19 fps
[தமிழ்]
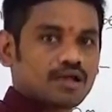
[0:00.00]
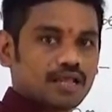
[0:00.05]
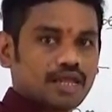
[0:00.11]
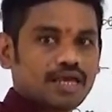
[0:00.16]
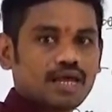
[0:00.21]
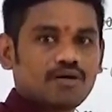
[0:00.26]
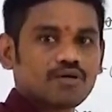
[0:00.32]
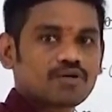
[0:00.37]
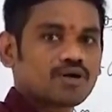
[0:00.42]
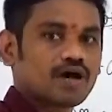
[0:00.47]

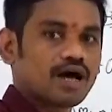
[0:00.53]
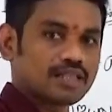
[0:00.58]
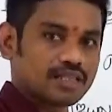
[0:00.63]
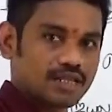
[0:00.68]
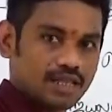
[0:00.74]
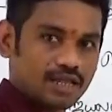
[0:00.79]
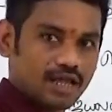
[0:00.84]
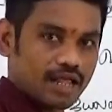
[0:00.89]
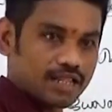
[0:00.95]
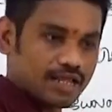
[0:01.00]
தனியாக வரும்
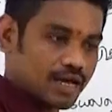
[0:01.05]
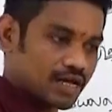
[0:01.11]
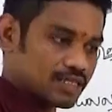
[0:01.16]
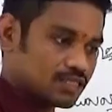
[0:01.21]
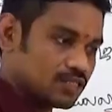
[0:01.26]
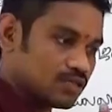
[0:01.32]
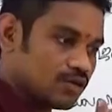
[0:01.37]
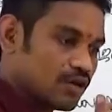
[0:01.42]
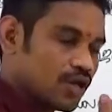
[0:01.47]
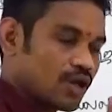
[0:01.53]
அதில் அந்த
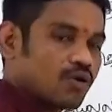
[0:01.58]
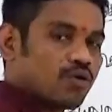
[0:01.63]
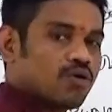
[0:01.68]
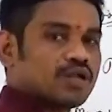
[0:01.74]
கட்சியினுடைய